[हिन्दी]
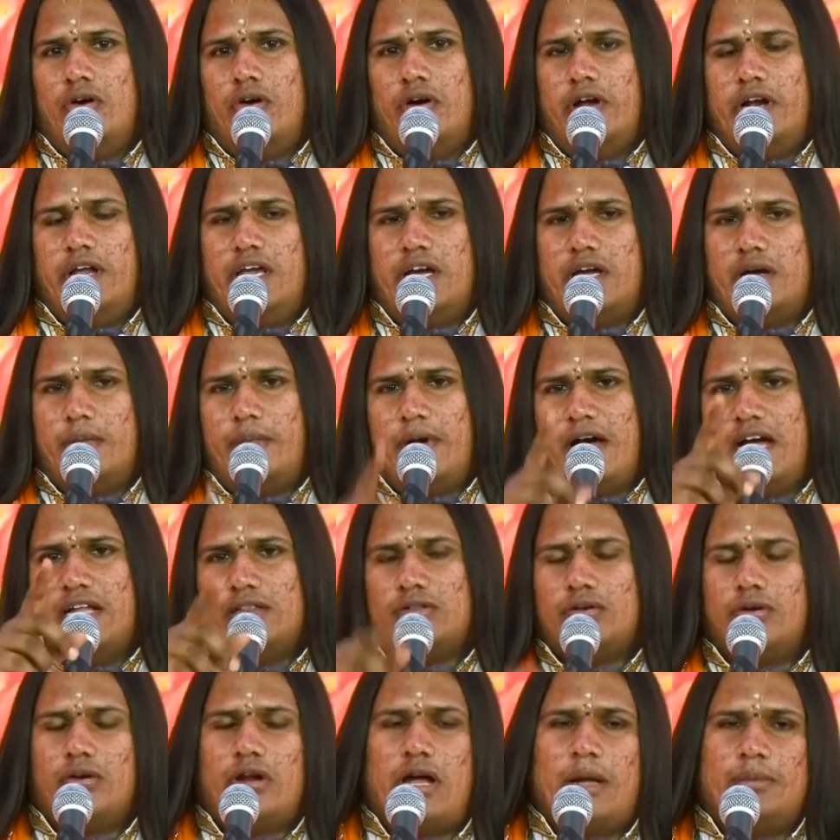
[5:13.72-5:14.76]
और एक
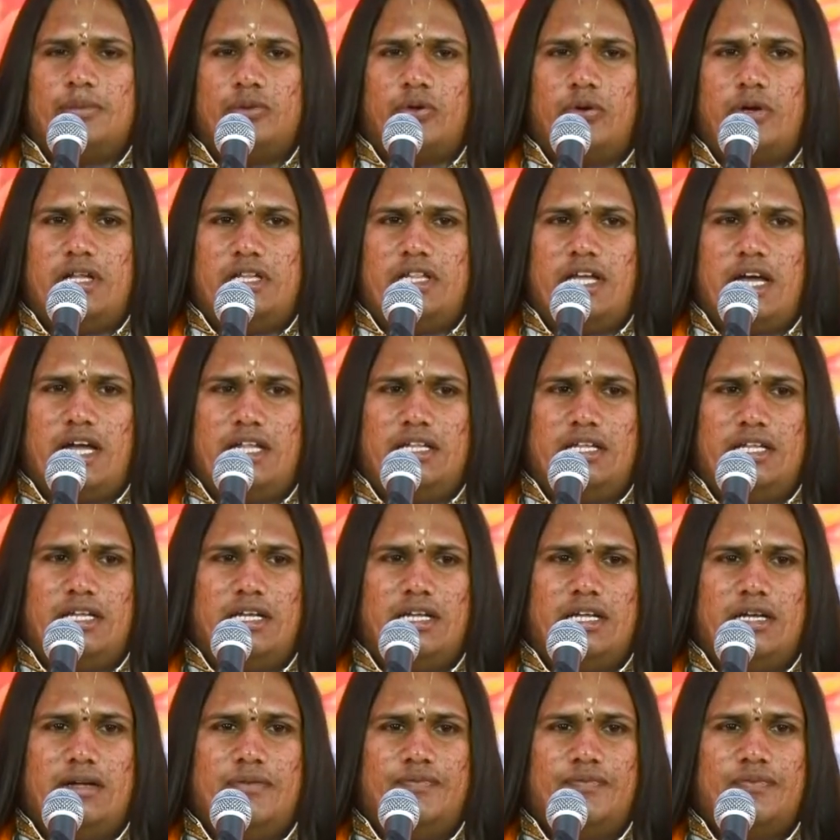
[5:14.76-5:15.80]
बात और आप थोड़ा ध्यान
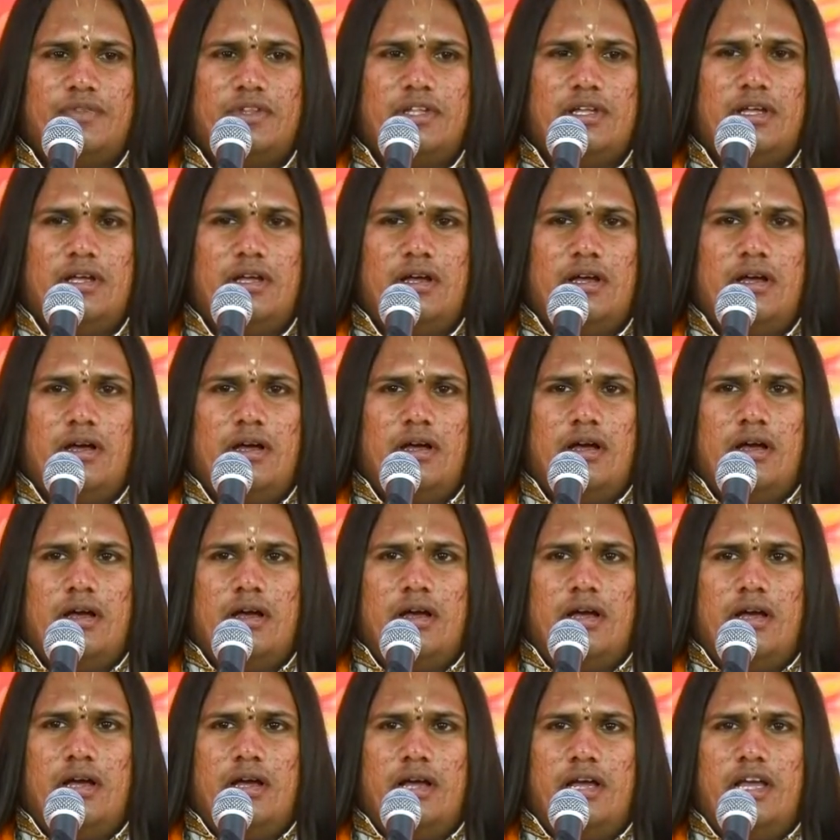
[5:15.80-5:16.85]
देना
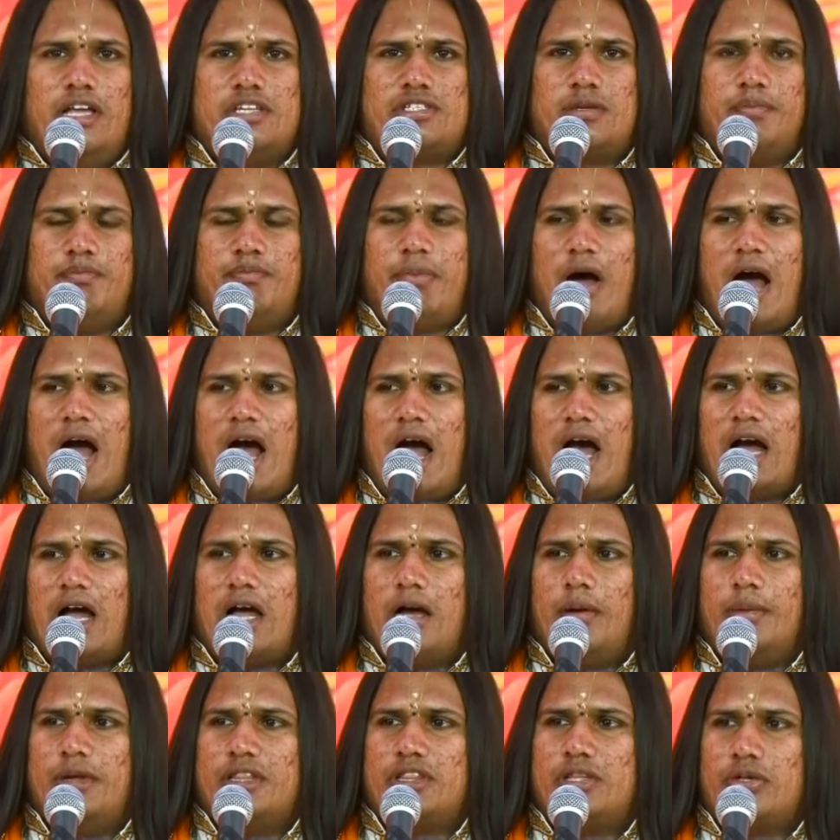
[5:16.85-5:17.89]
इस
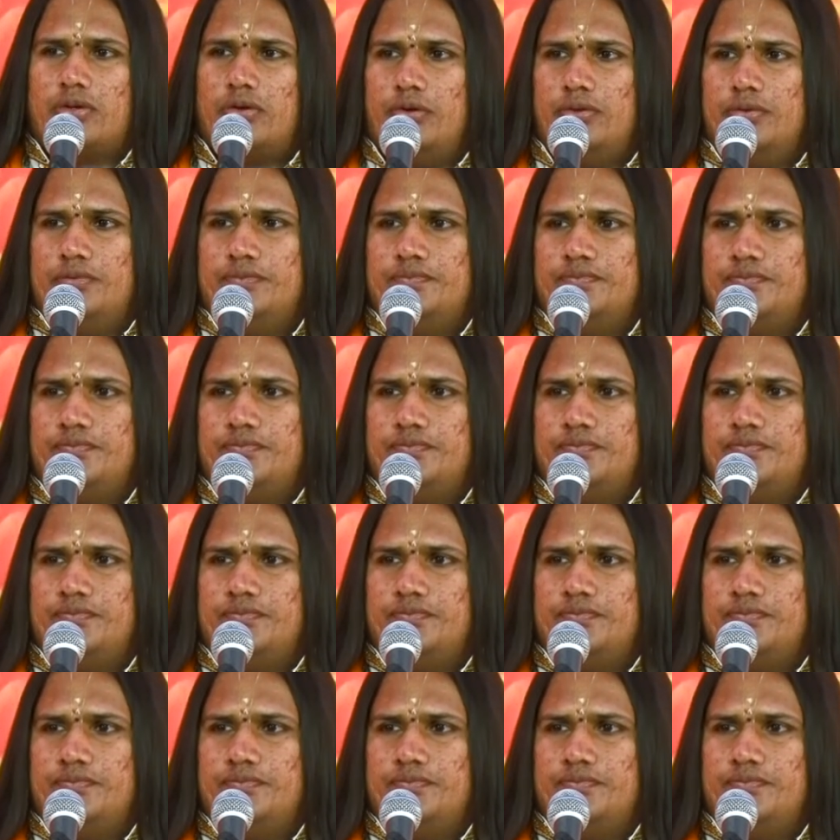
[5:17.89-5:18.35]
भागवत को